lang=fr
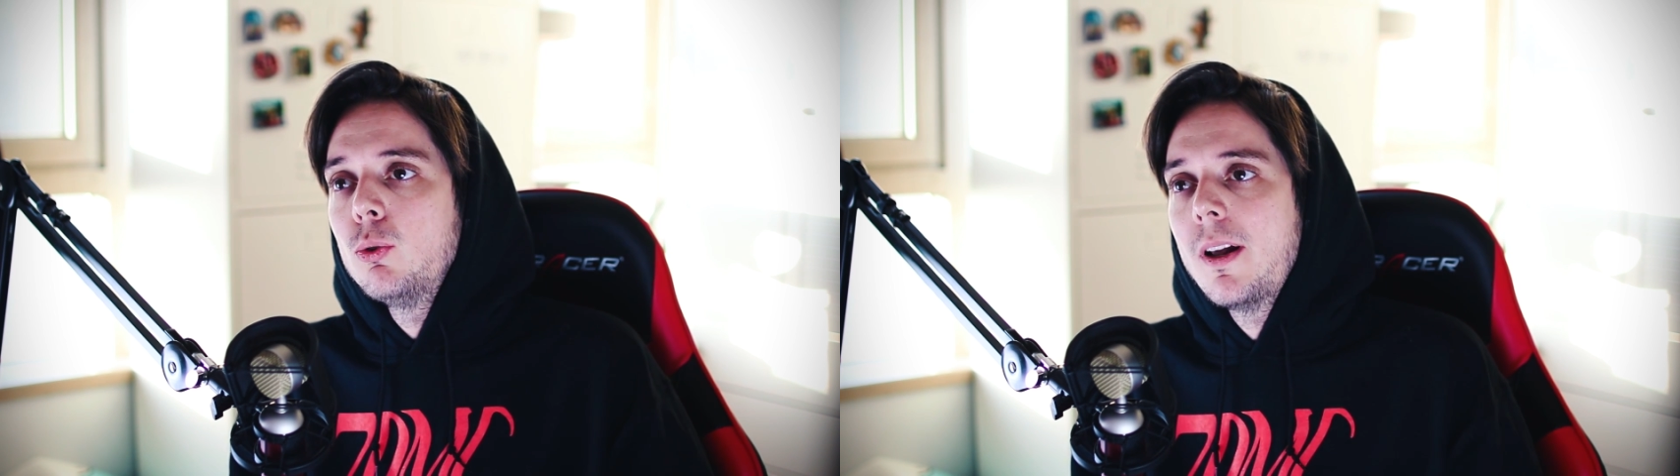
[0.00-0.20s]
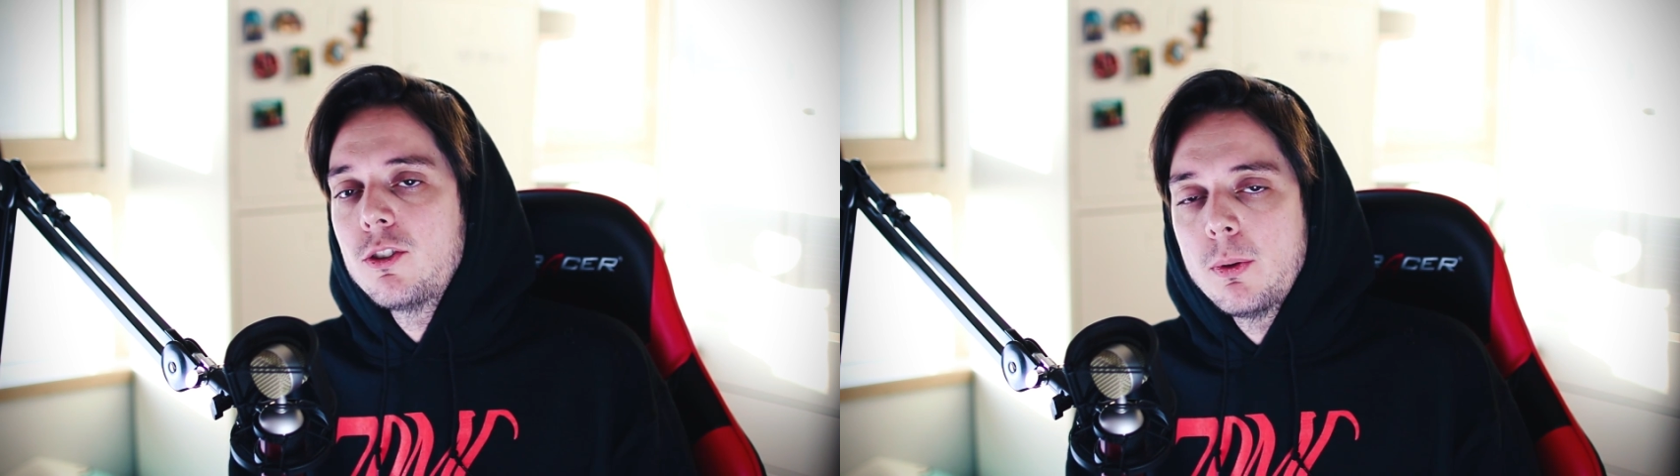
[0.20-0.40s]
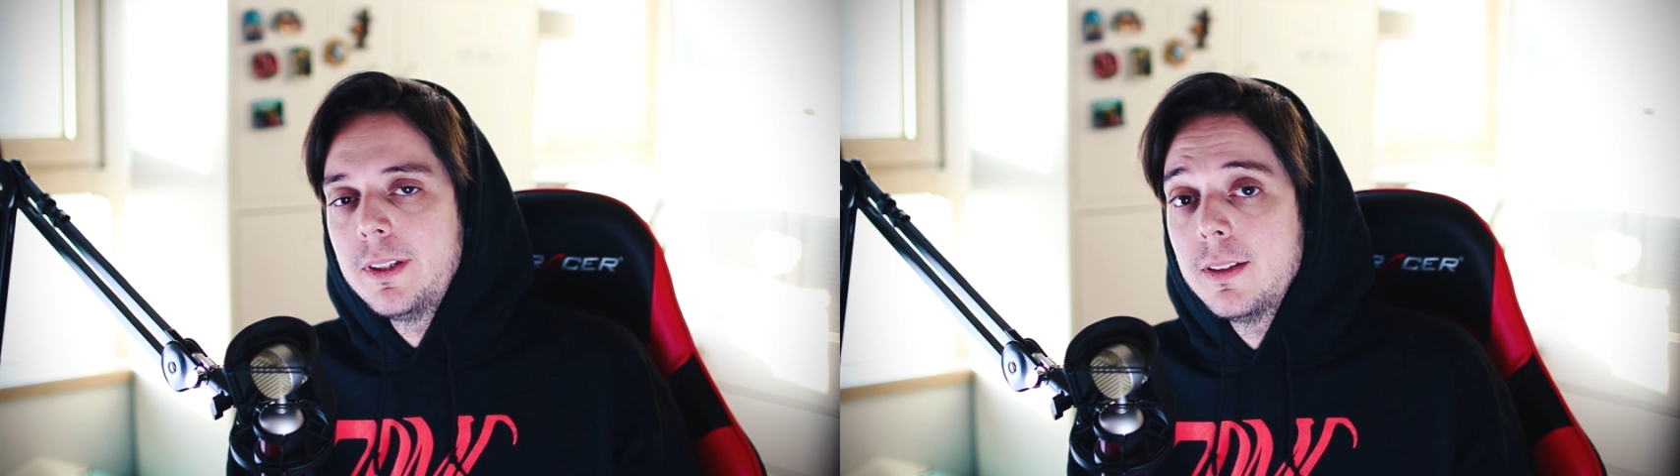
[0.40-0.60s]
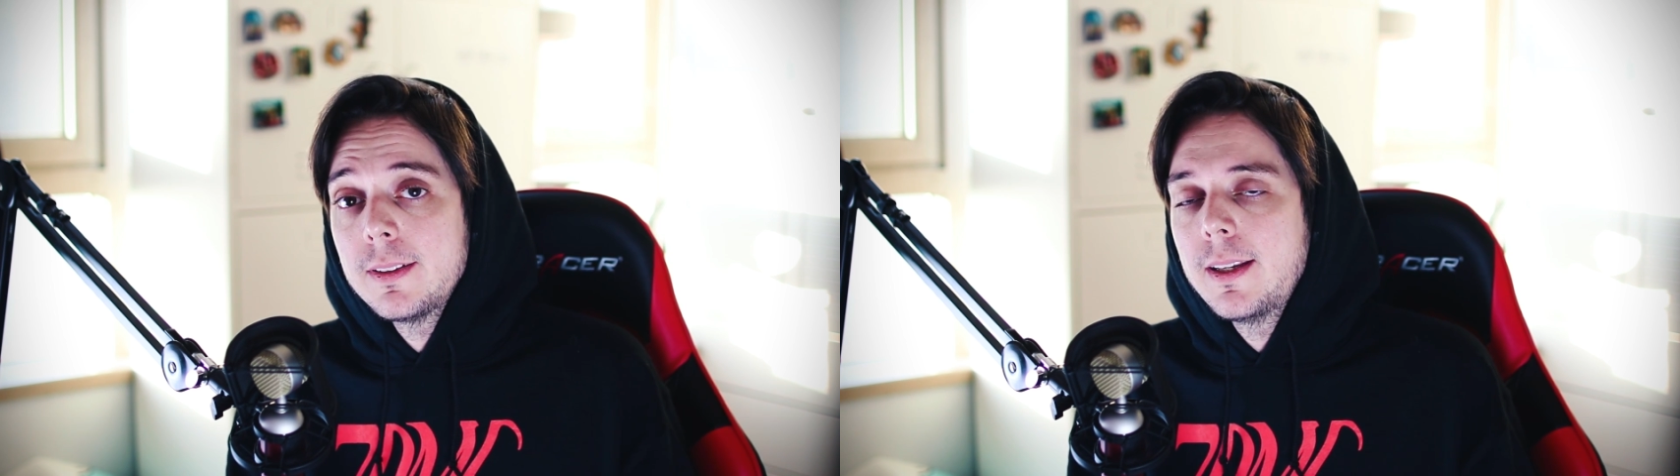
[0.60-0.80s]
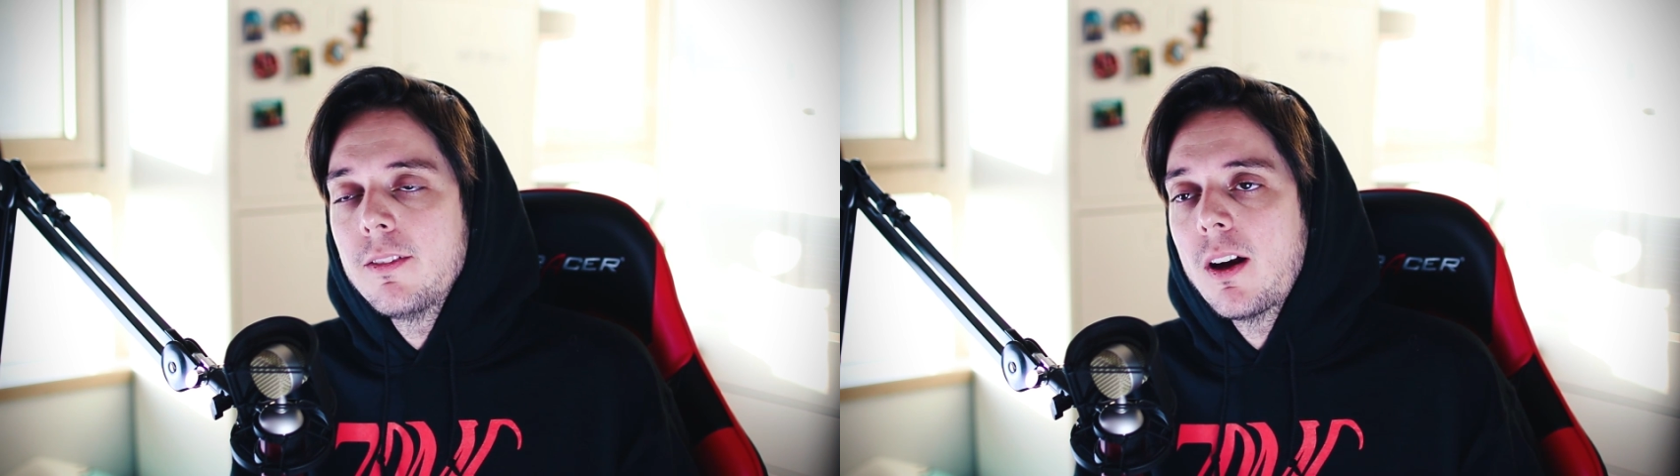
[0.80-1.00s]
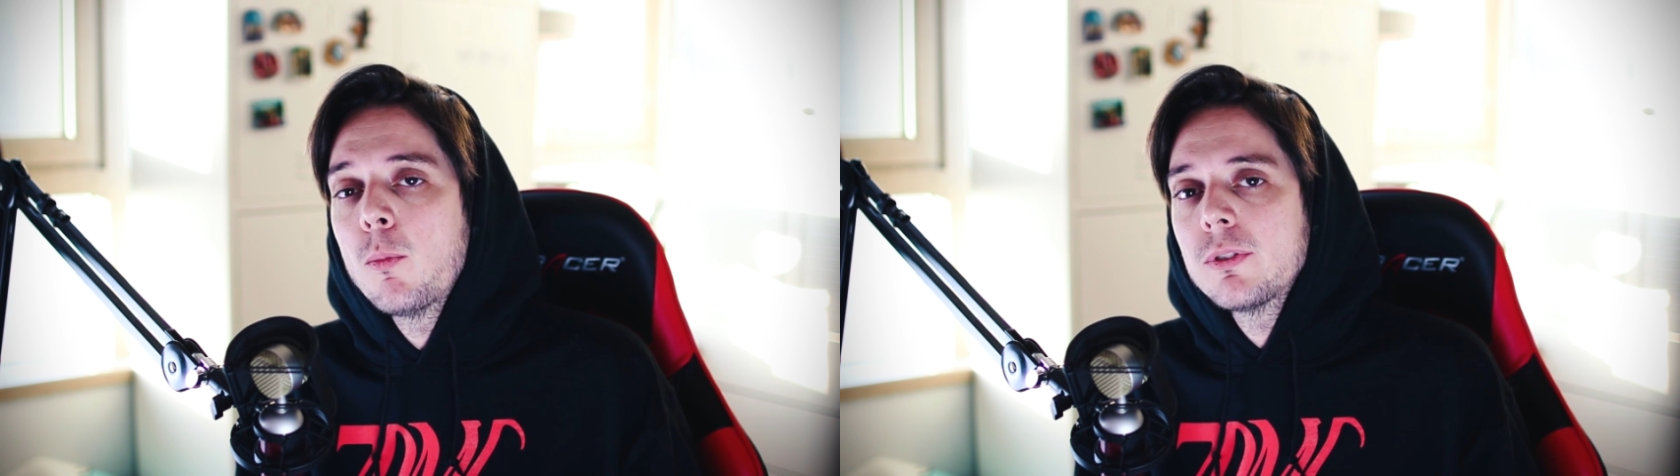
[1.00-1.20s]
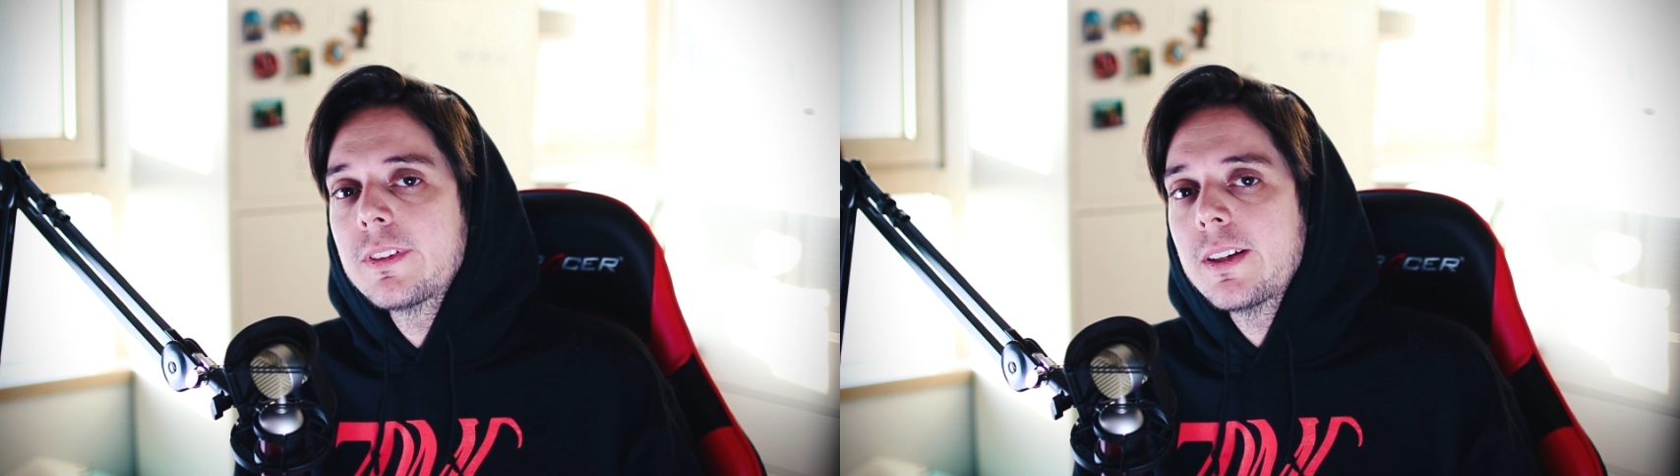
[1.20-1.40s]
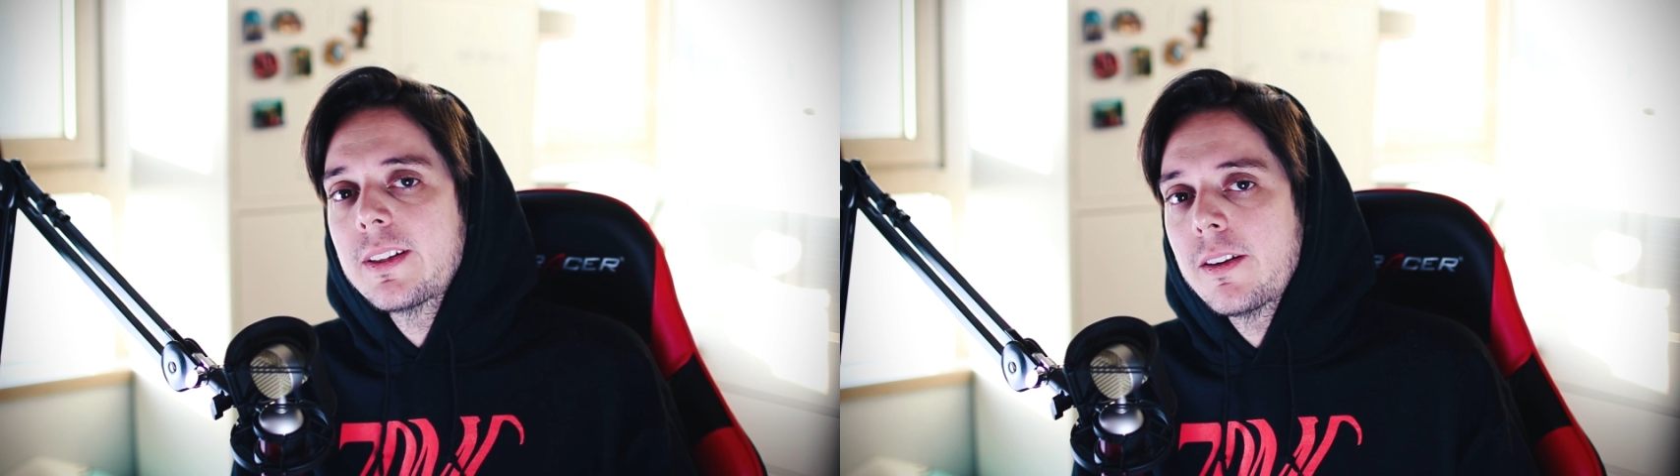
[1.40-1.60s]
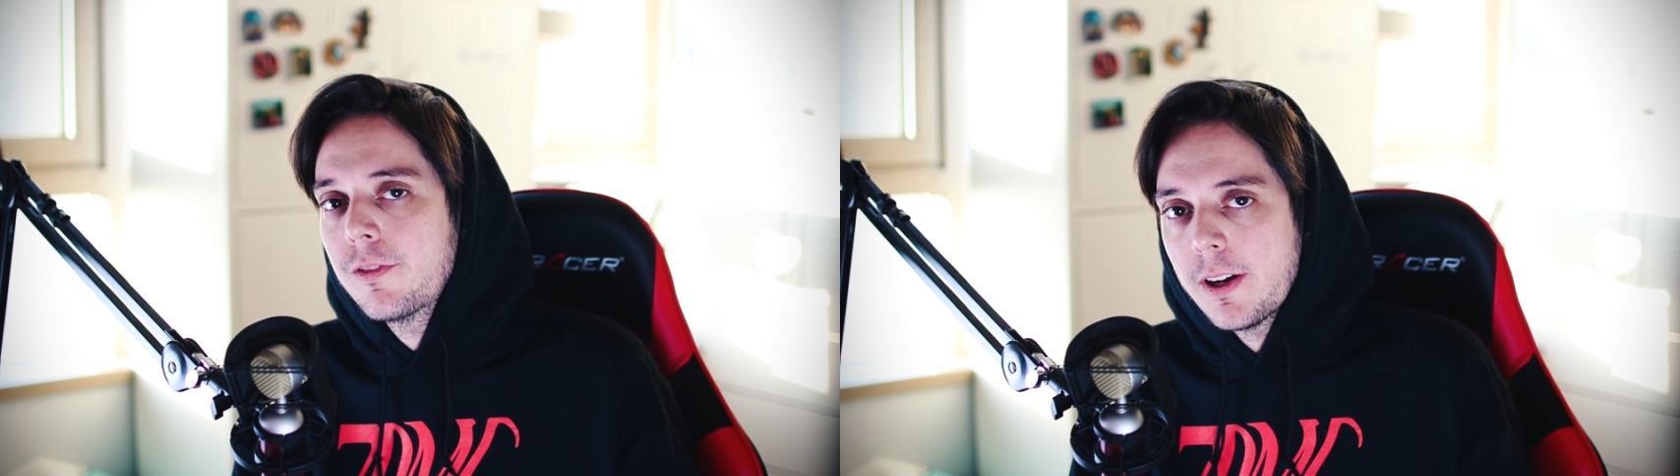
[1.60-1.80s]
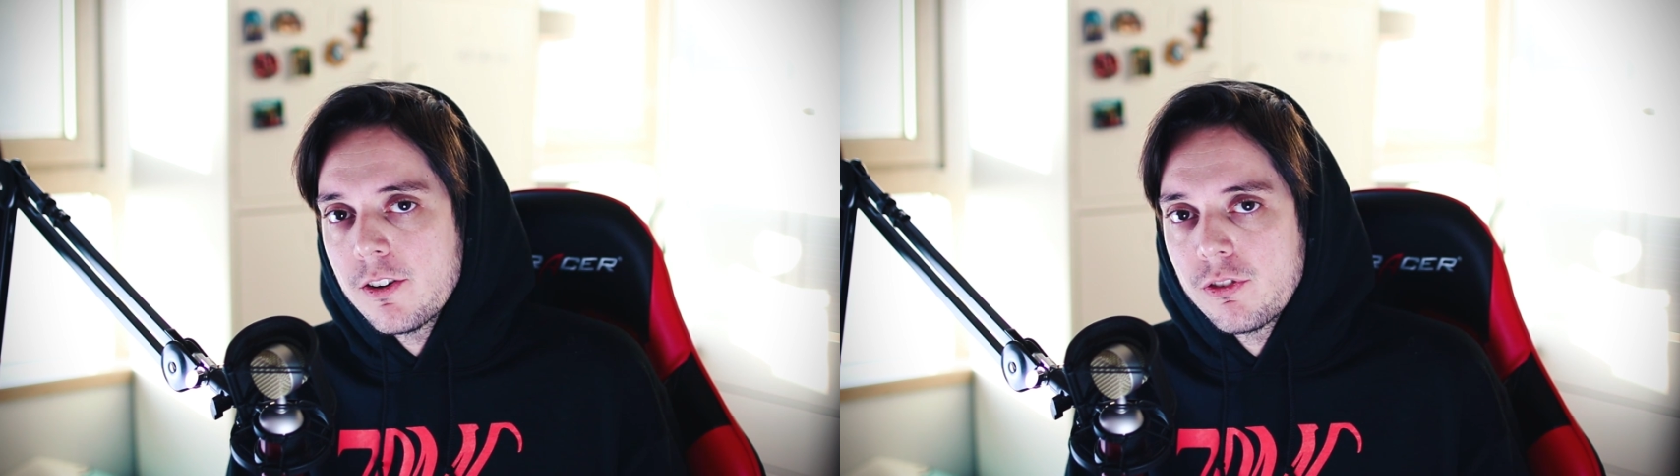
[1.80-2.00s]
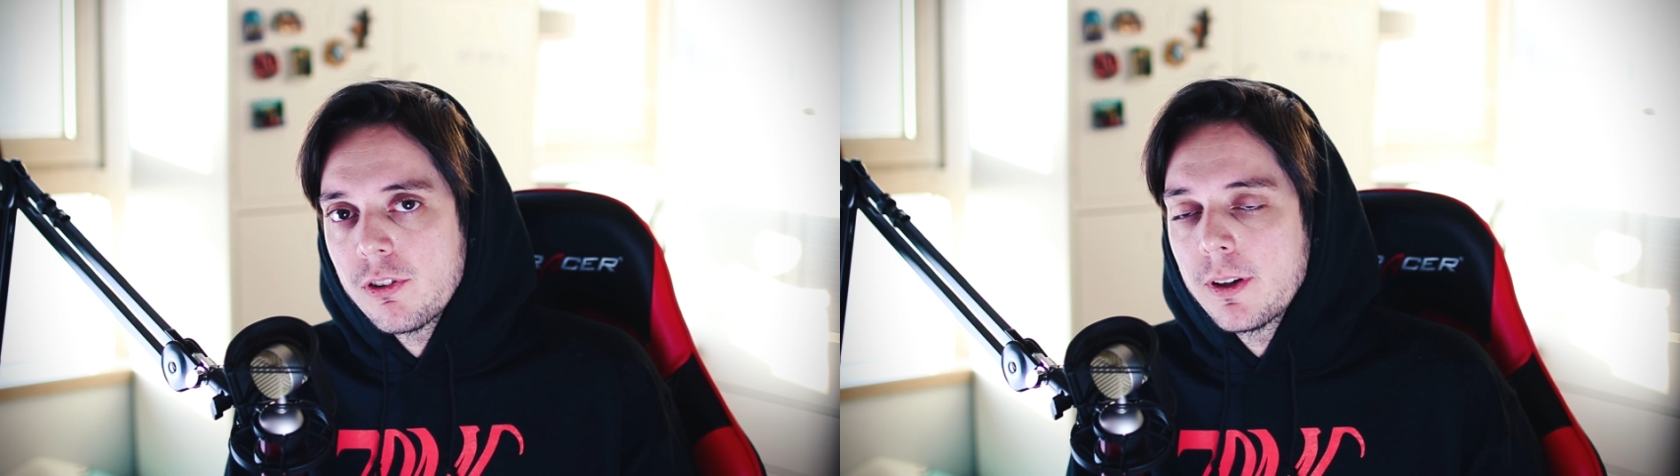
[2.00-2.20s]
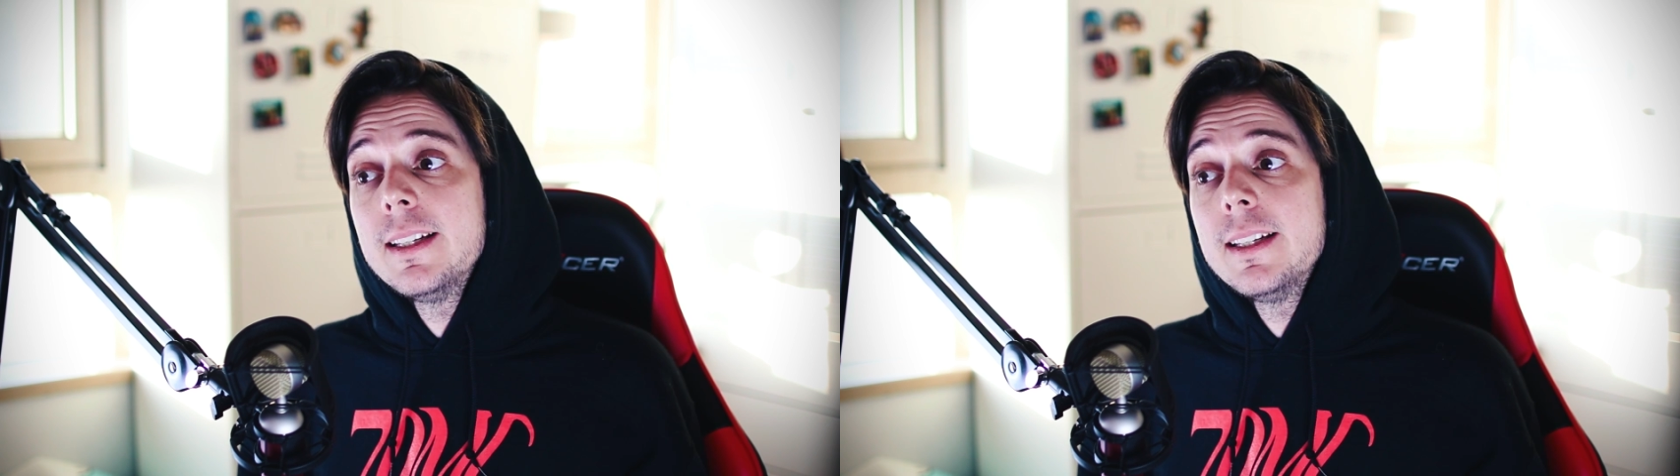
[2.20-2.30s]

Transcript: de l'actualité qui est vraiment très très fraîche